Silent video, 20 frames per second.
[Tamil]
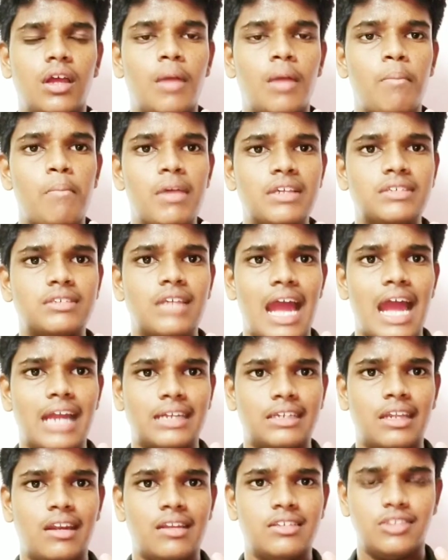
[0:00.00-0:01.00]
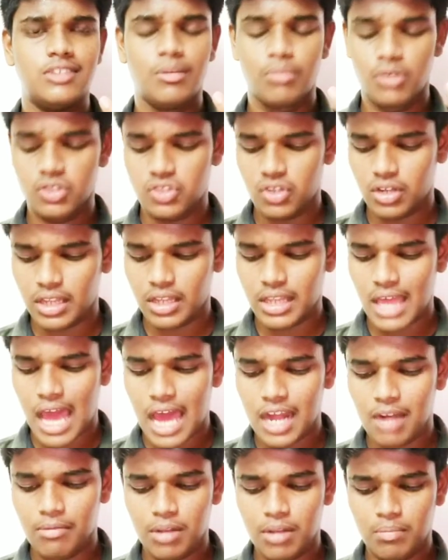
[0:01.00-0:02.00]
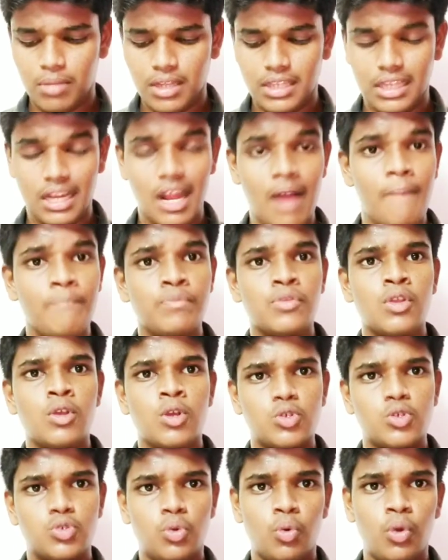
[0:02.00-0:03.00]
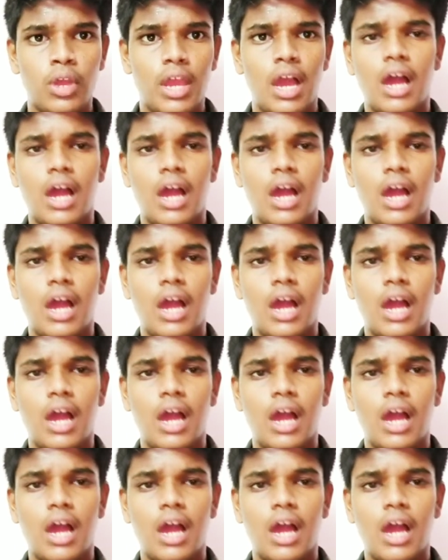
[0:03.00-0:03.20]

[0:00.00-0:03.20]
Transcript: பெஸ்ட் ஆக்டர் லிஸ்ட்டை பிடிச்சிருக்கிறது யார் அப்படின்னு பார்த்தீங்கன்னா சூர்யா